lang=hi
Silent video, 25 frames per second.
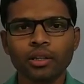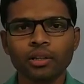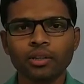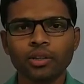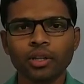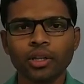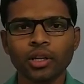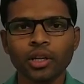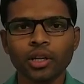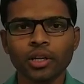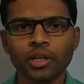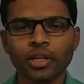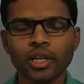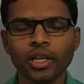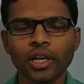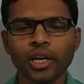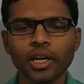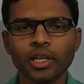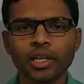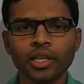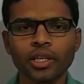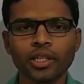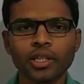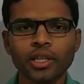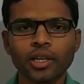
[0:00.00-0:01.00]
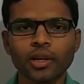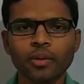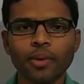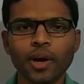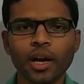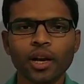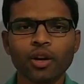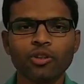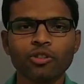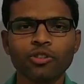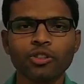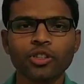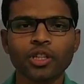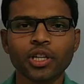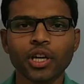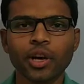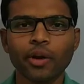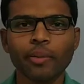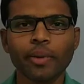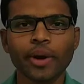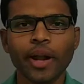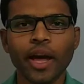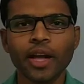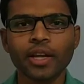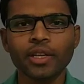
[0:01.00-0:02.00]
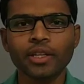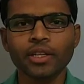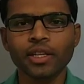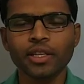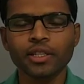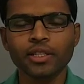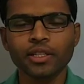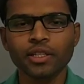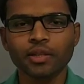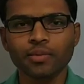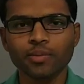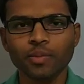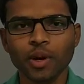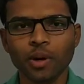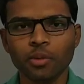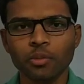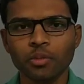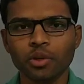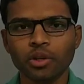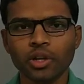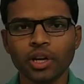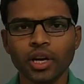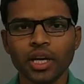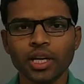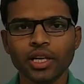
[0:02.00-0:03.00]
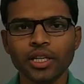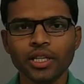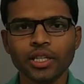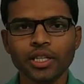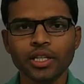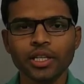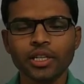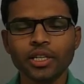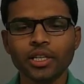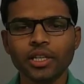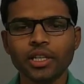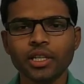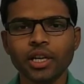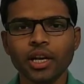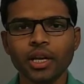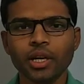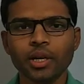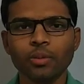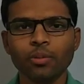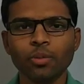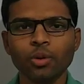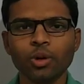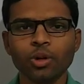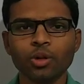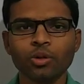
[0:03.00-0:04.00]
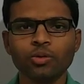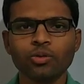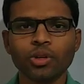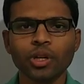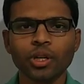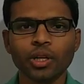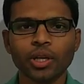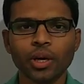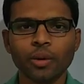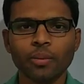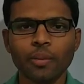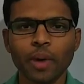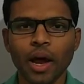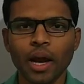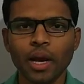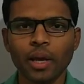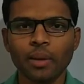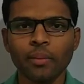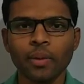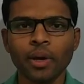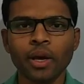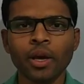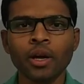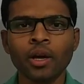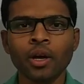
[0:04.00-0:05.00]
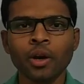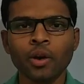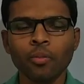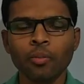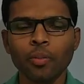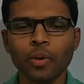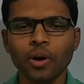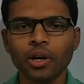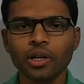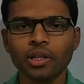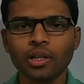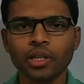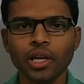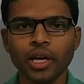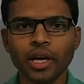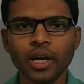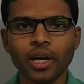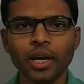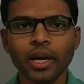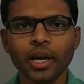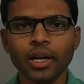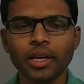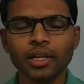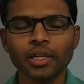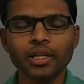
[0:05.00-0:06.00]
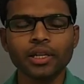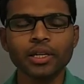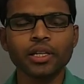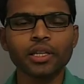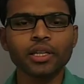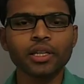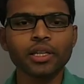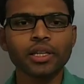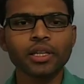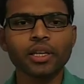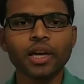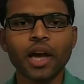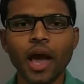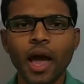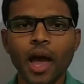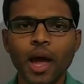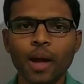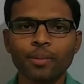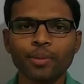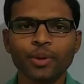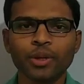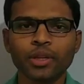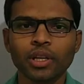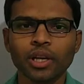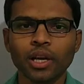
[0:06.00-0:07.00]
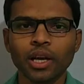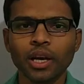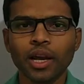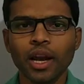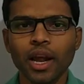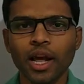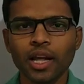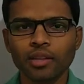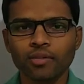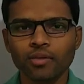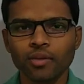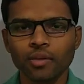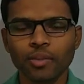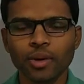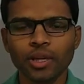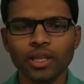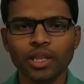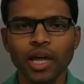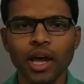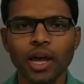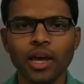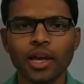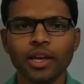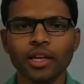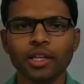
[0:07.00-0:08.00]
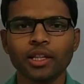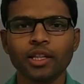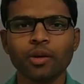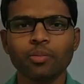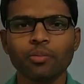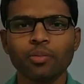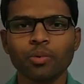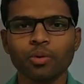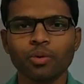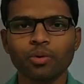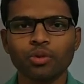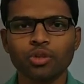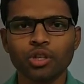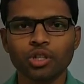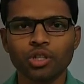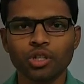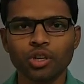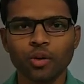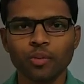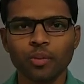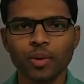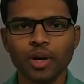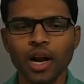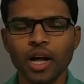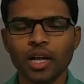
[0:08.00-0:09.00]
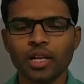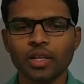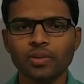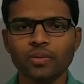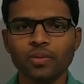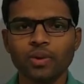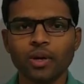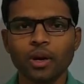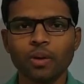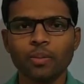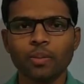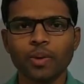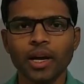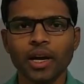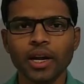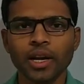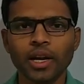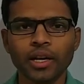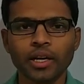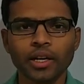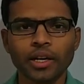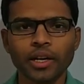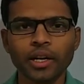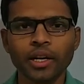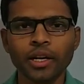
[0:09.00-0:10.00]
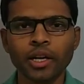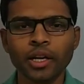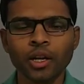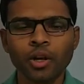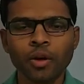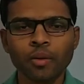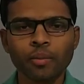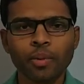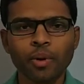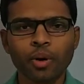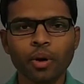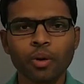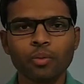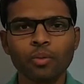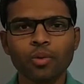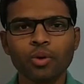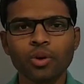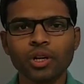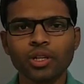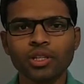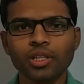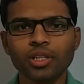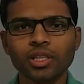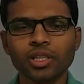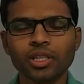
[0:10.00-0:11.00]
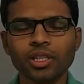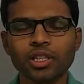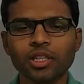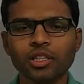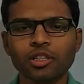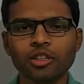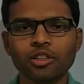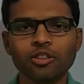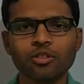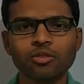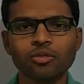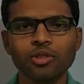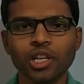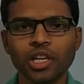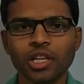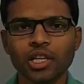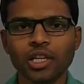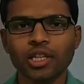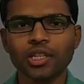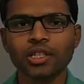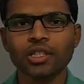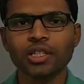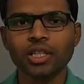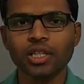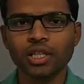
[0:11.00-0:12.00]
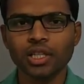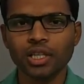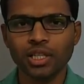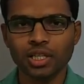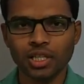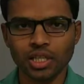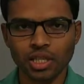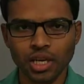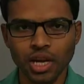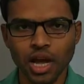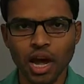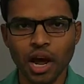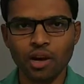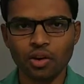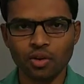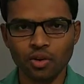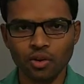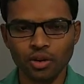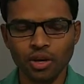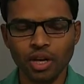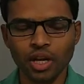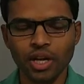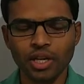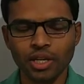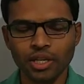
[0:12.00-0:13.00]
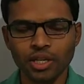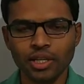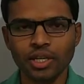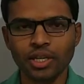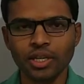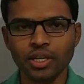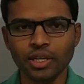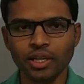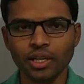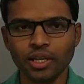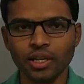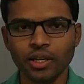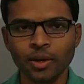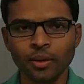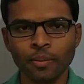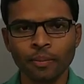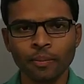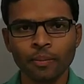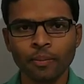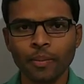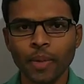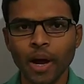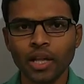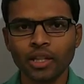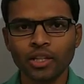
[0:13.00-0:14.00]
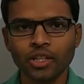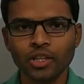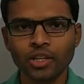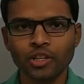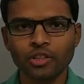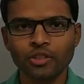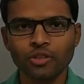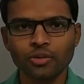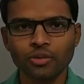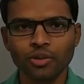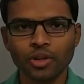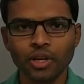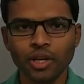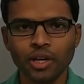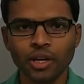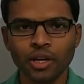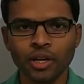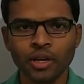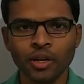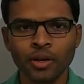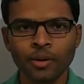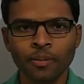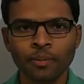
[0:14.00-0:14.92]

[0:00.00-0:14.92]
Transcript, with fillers: ये जेनेटिक्स एक बायोलॉजी का ब्रांच है जिसमें हम लोग हेरिडिटी यानी पोल्यूशन के बारे में पढ़ते हैं हेरिडिटी क्या है पिछले क्लास में बताए हैं द प्रोसेस ऑफ ट्रांसफर ऑफ कैरेक्टर फ्रॉम वन जेनरेशन टू द नेक्स्ट जेनरेशन आर कॉल्ड हेरिडिटी बात कर चुके हैं